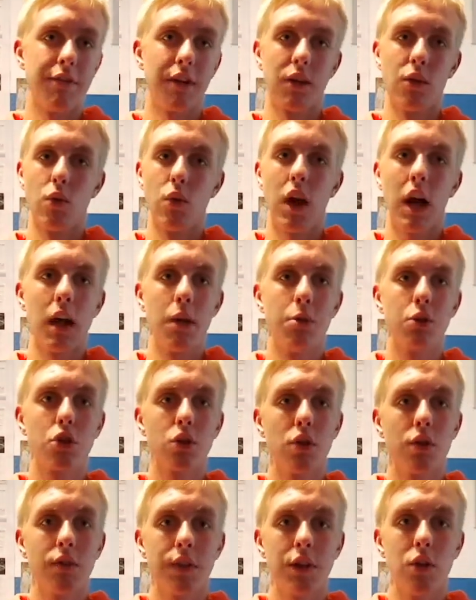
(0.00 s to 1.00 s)
nur eine halbe
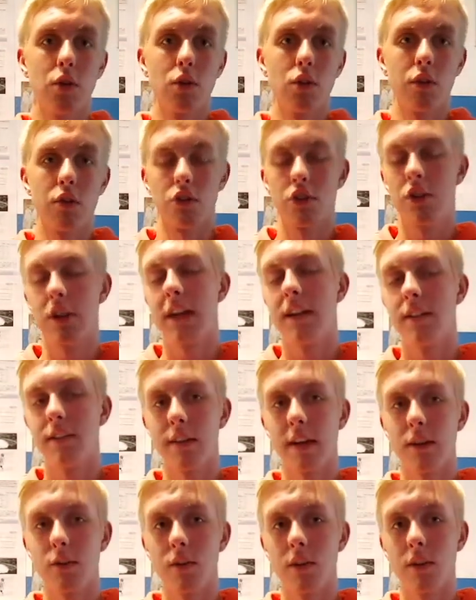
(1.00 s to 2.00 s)
Stunde
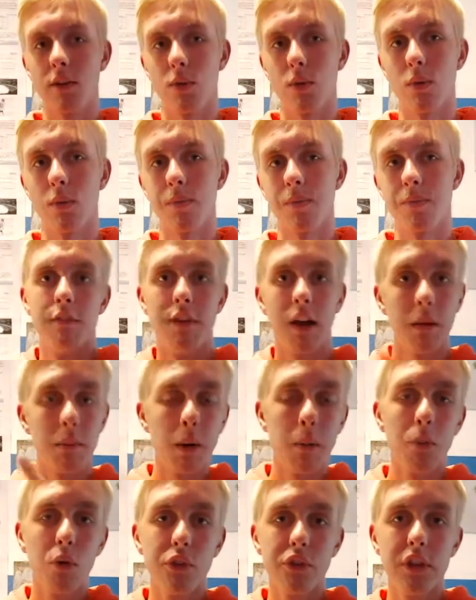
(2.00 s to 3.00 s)
Videoschneidezeit oder so. Weil
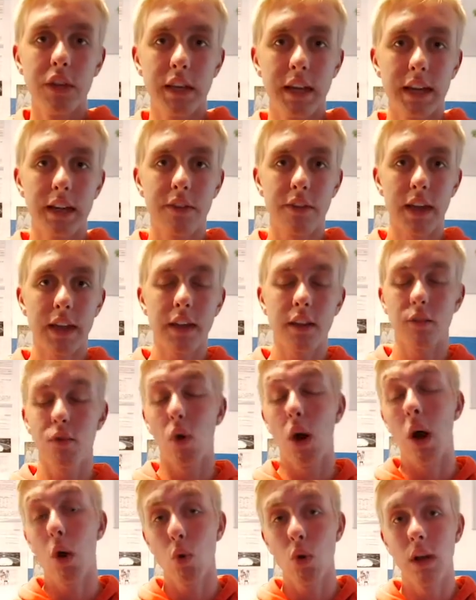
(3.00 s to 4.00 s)
man muss sich ja jetzt echt
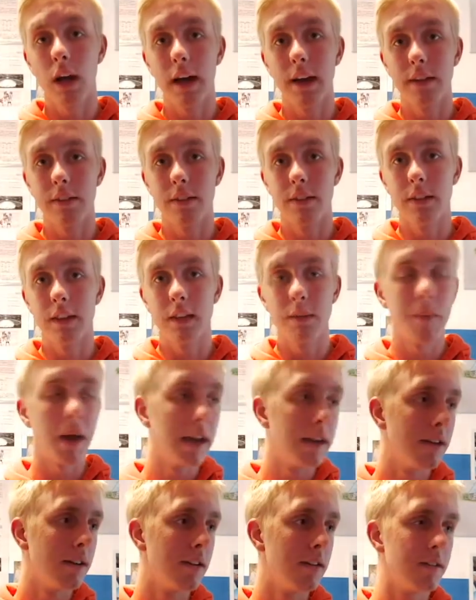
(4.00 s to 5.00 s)
vor Augen halten. Ich
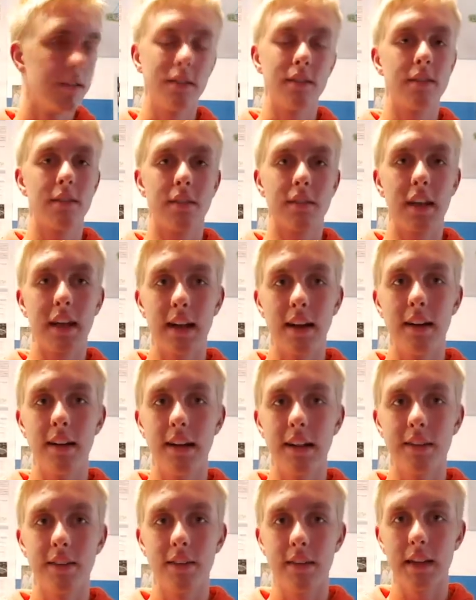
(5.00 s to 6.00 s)
meine, der
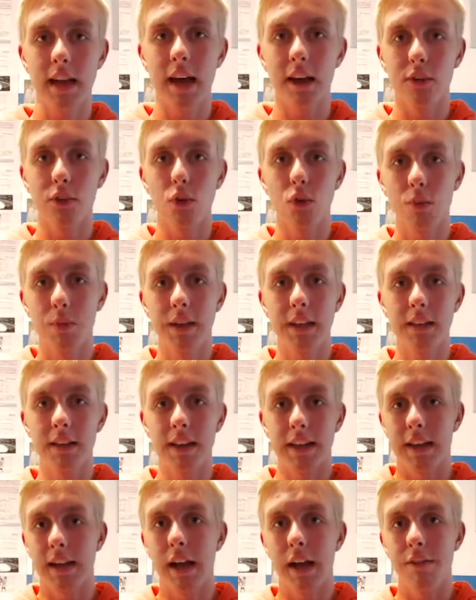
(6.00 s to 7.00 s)
letzte Jahresrückblick,
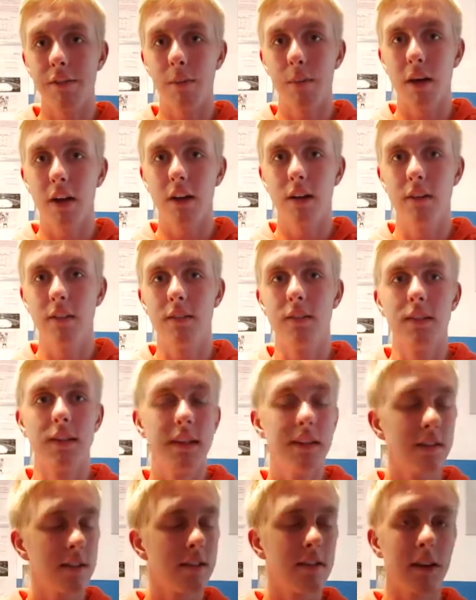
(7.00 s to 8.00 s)
der ging einfach mal
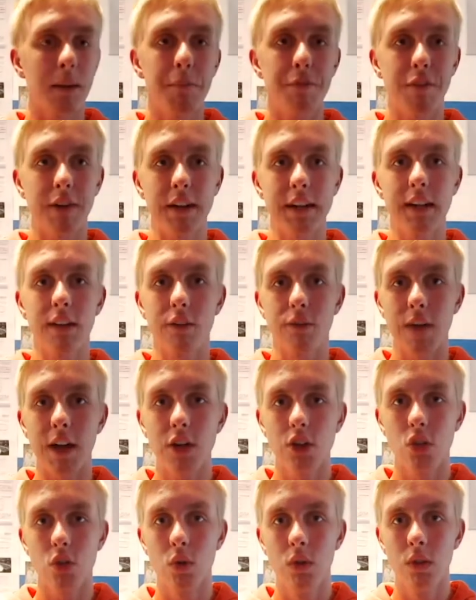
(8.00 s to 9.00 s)
insgesamt fucking zwei
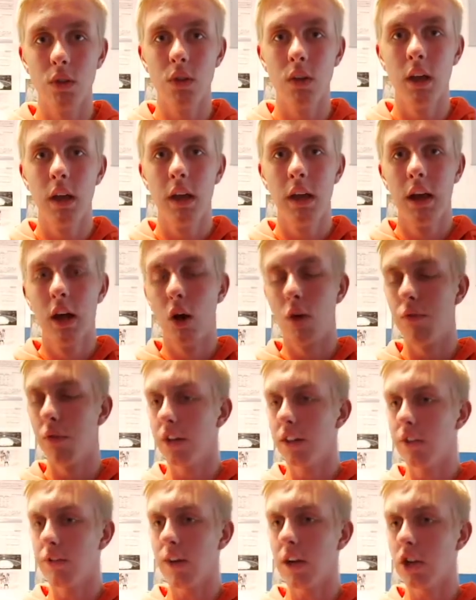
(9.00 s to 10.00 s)
Stunden. Und von
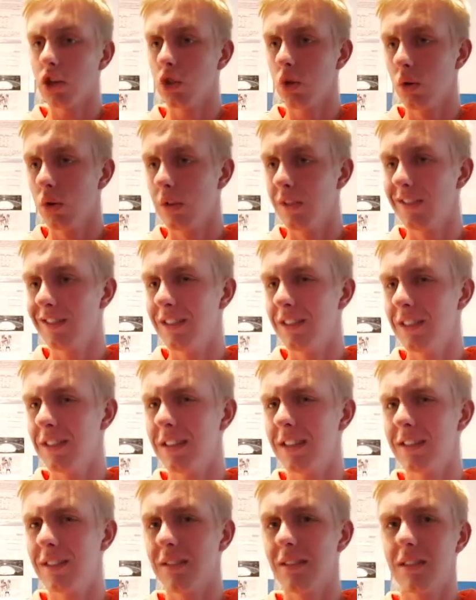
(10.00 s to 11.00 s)
den zwei Stunden
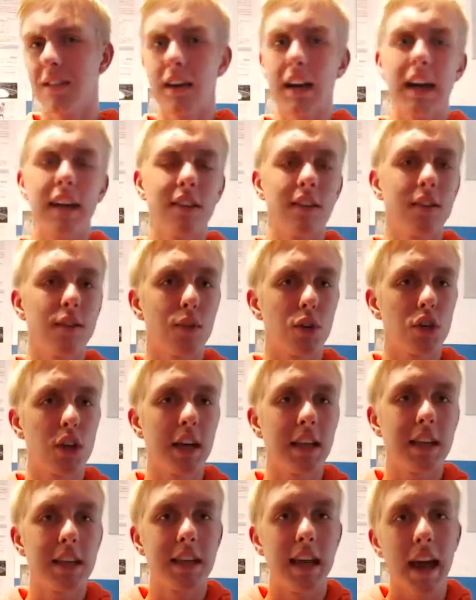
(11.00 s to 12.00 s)
hat sich
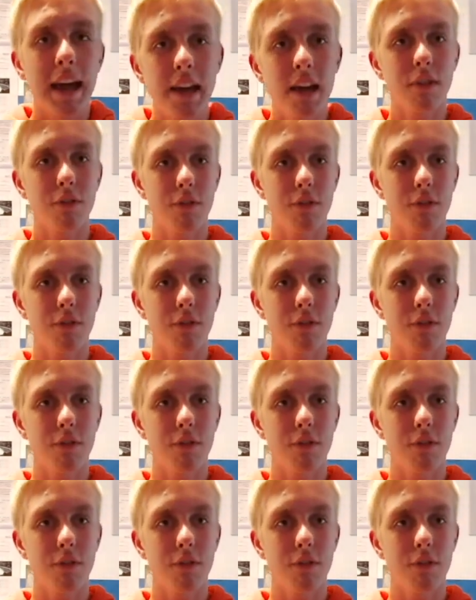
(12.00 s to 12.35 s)
wahrscheinlich keiner